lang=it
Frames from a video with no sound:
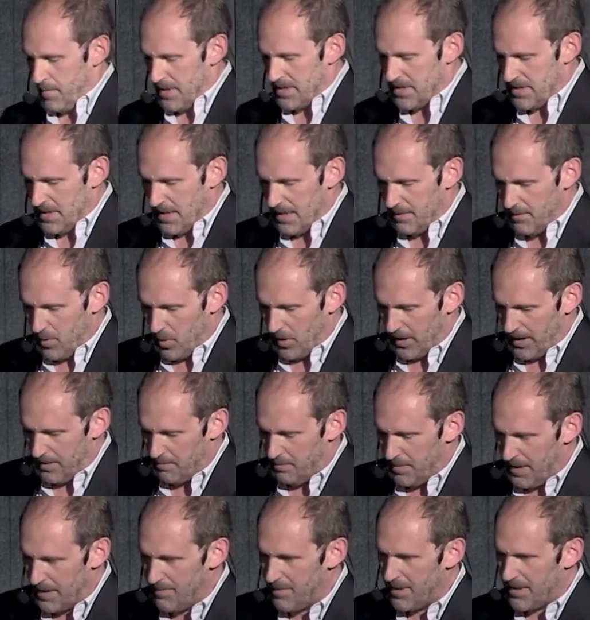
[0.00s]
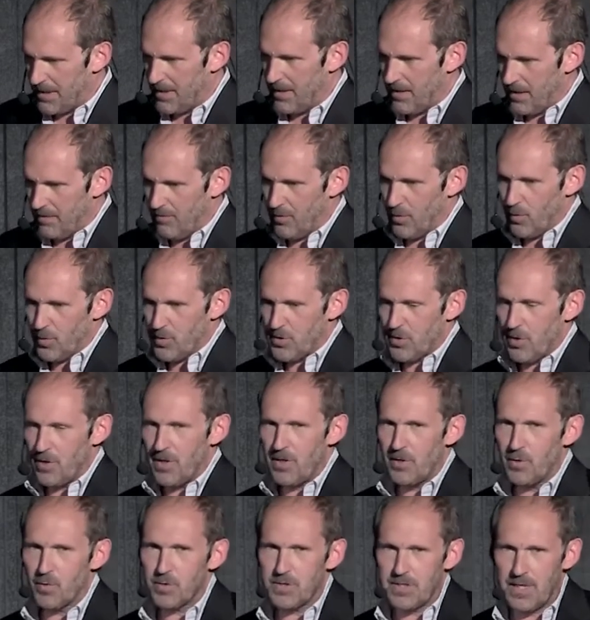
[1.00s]
Pensiamo che prima della
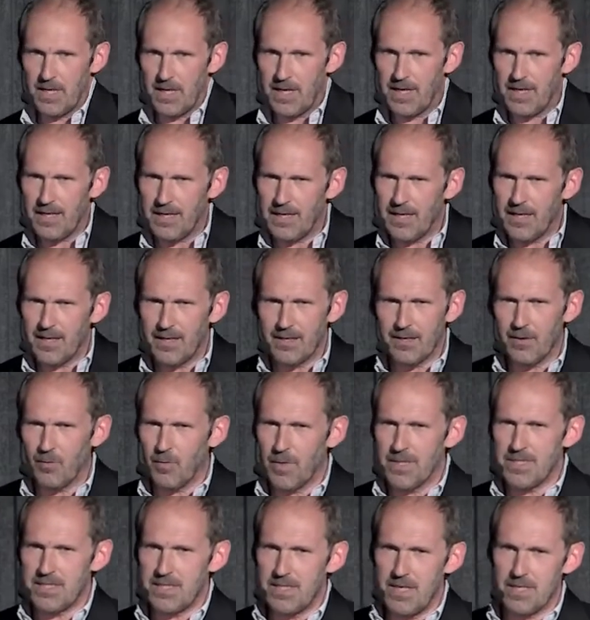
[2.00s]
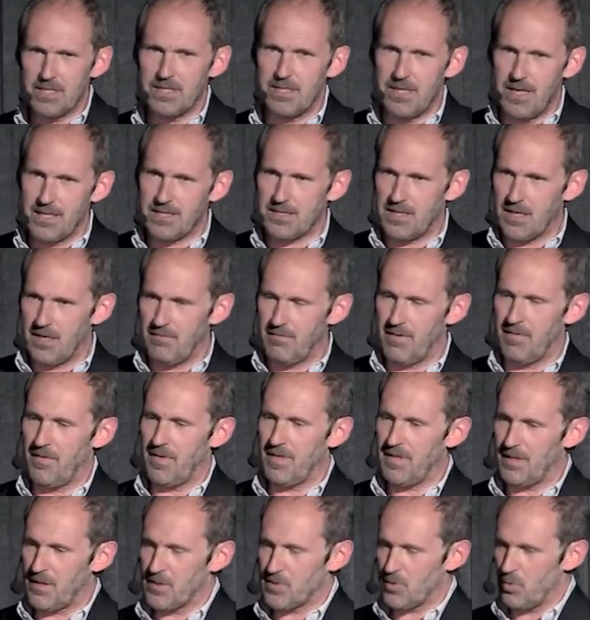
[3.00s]
rivoluzione industriale qualsiasi essere
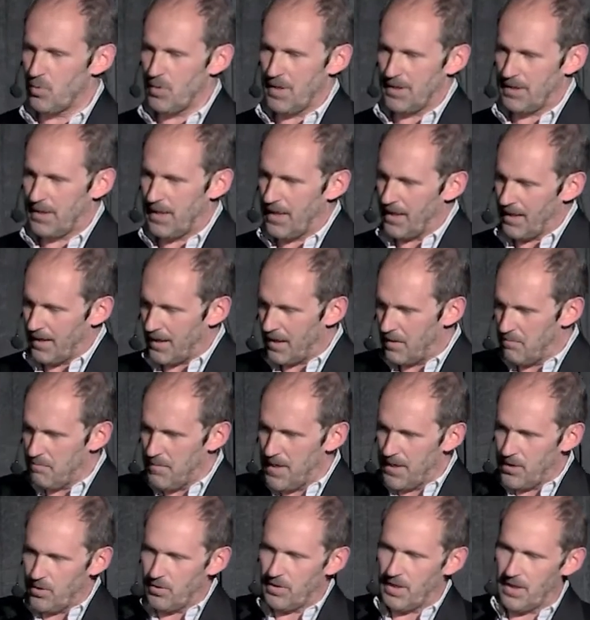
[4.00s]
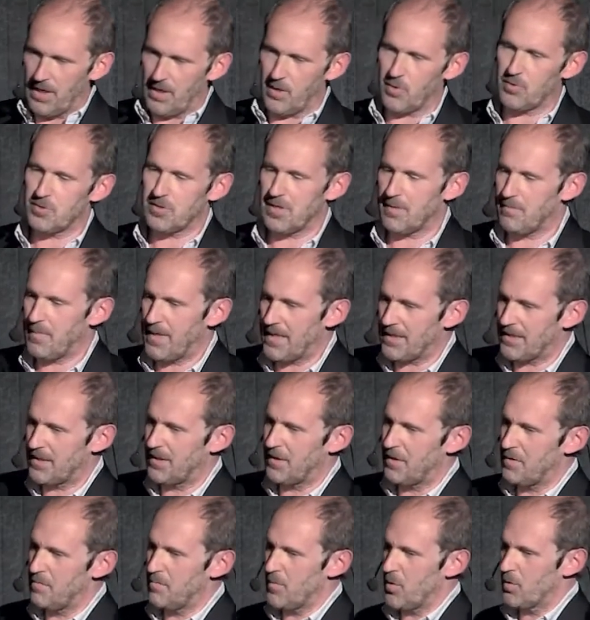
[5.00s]
vivente sulla Terra, almeno nella nostra
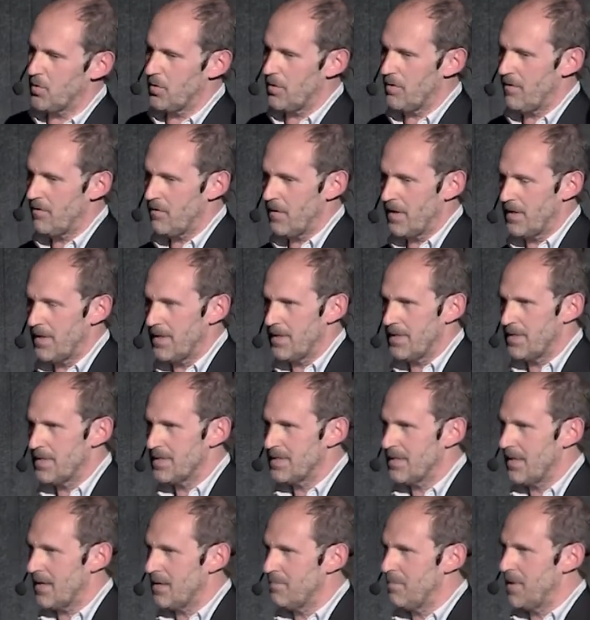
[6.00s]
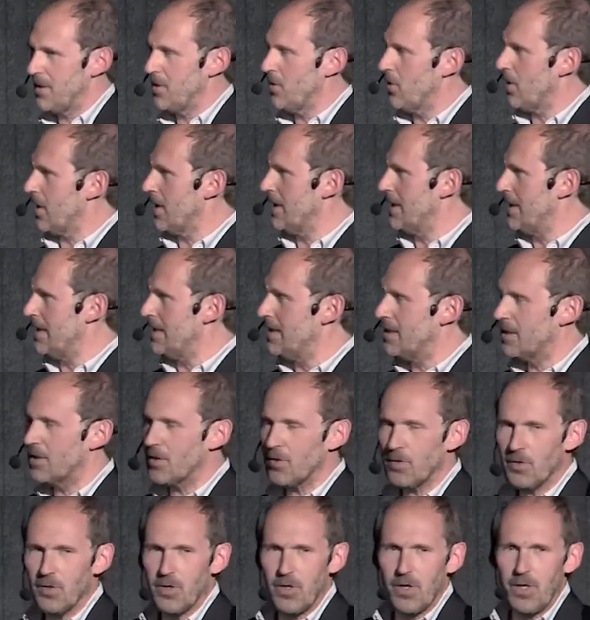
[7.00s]
parte del mondo, eh, sarebbe
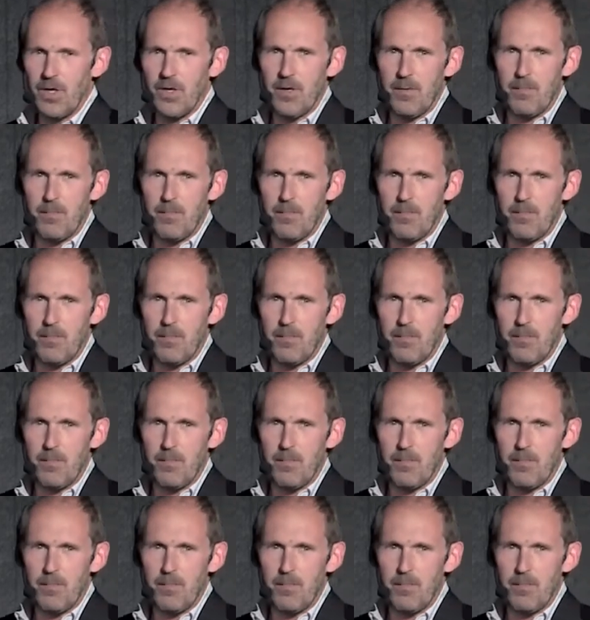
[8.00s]
inorridito